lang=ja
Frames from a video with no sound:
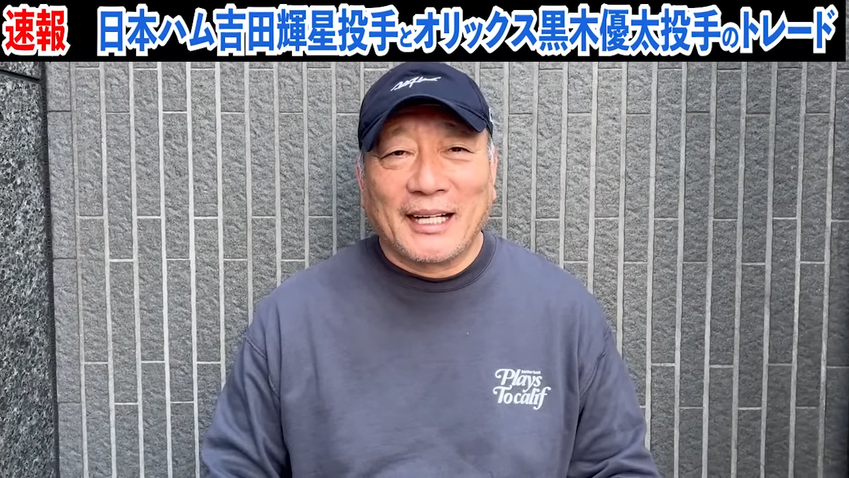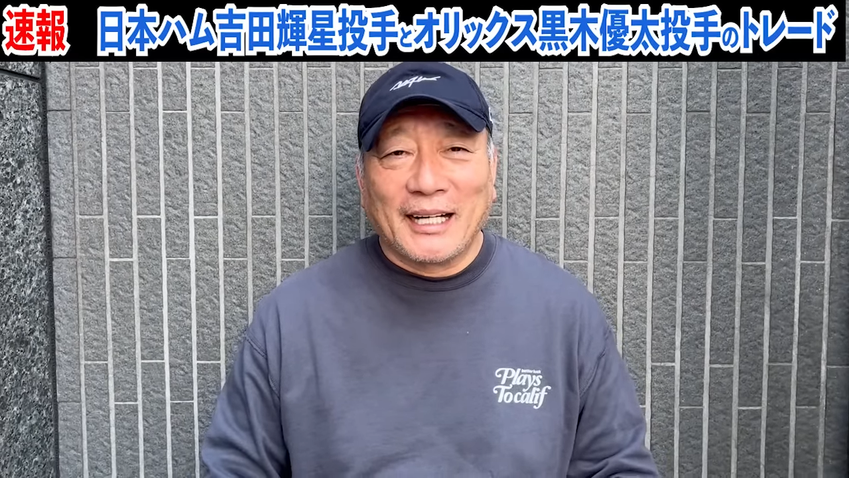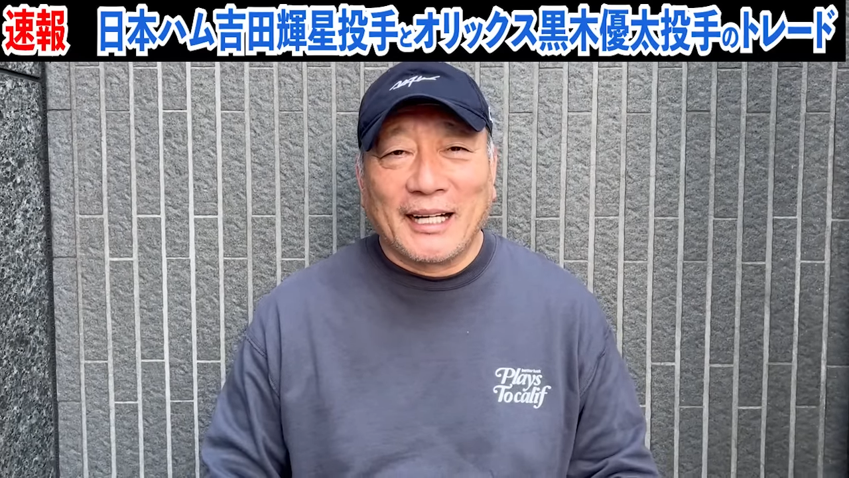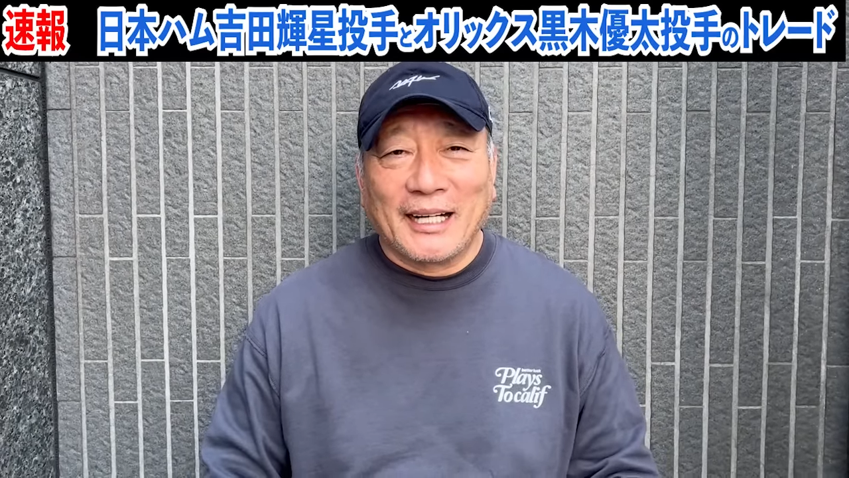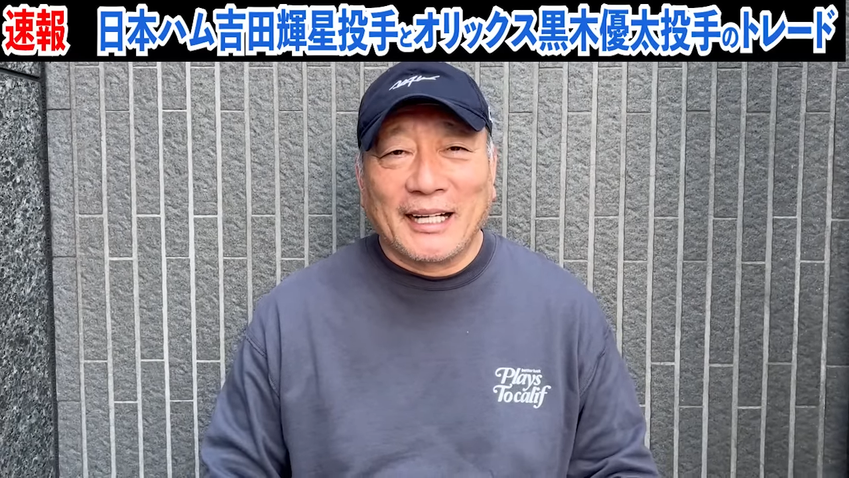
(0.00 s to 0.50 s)

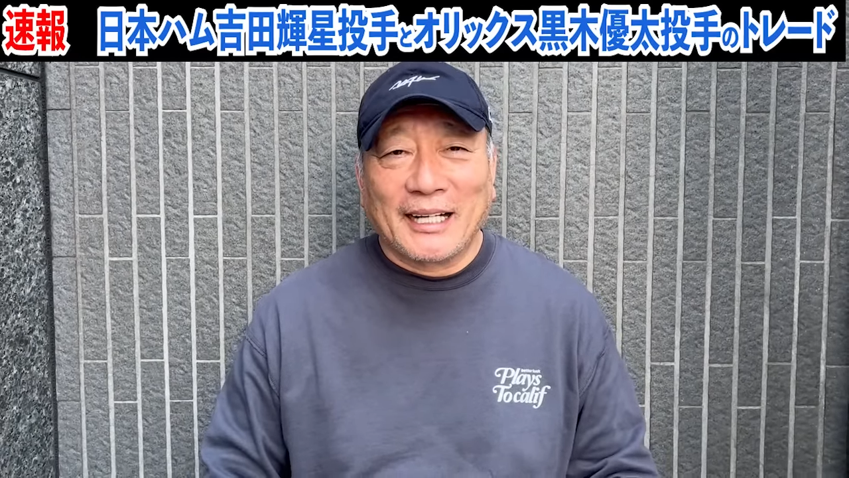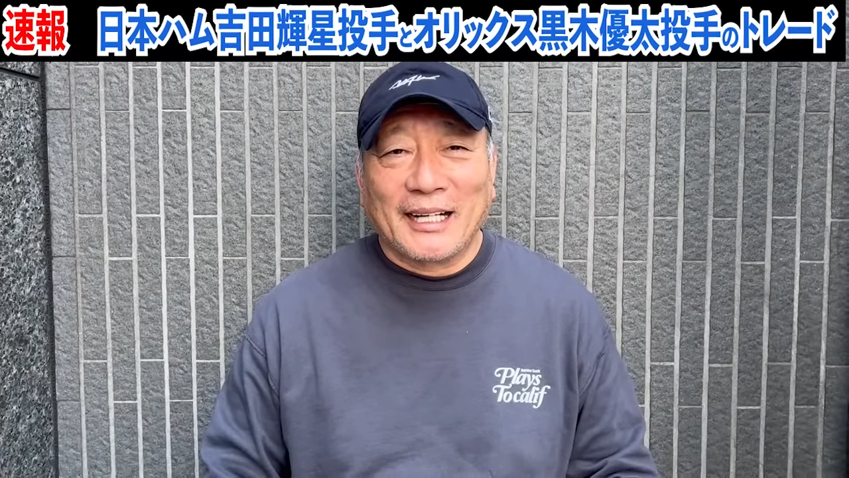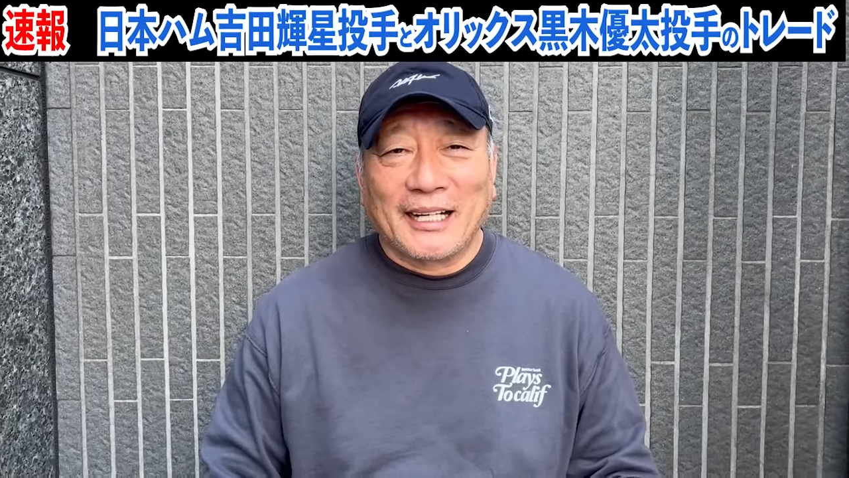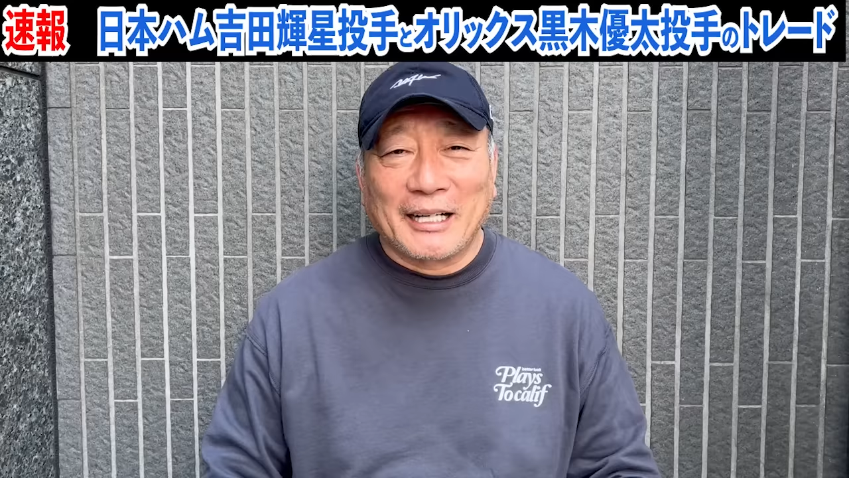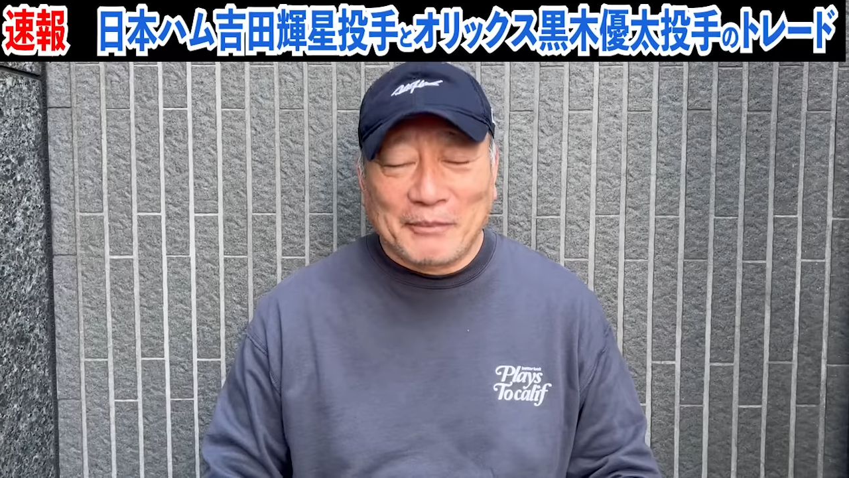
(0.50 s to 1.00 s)

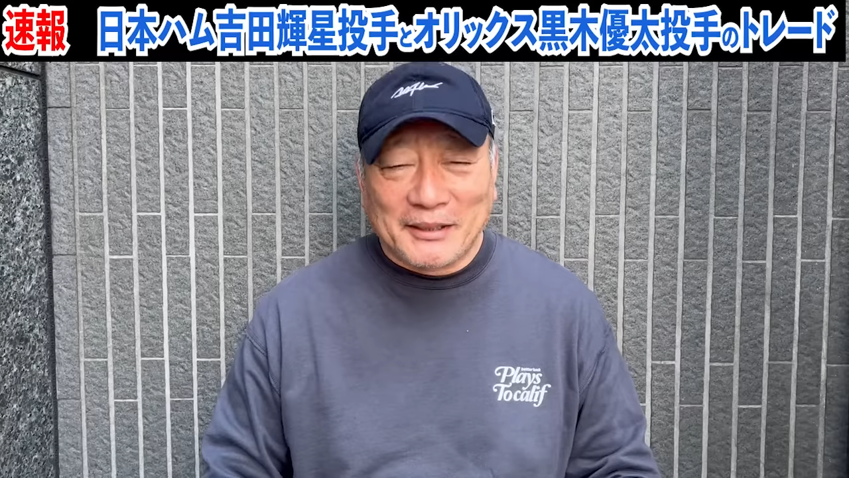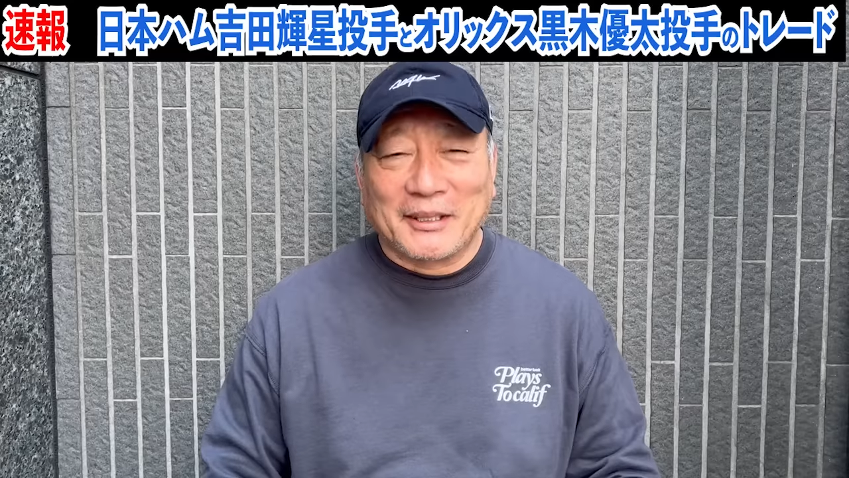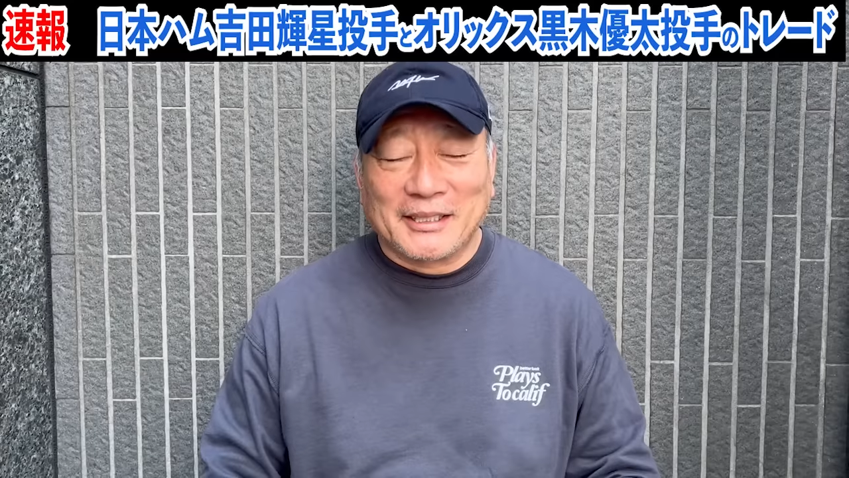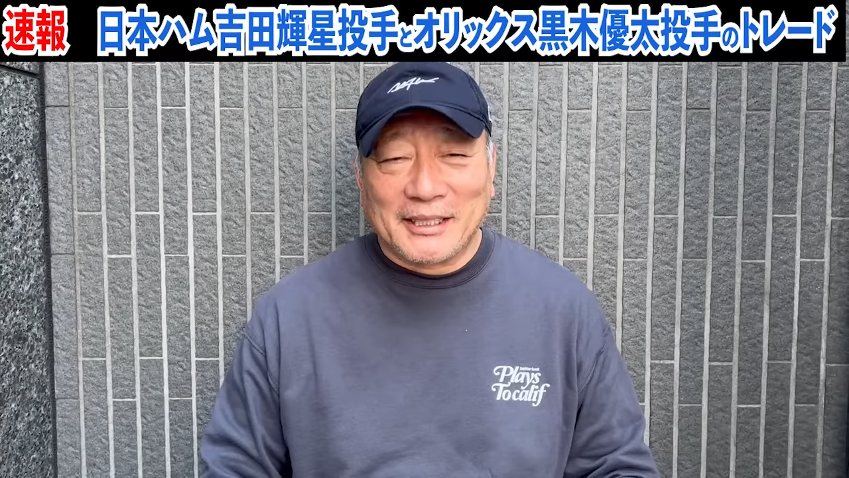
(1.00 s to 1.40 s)
えー、頑張ってくだ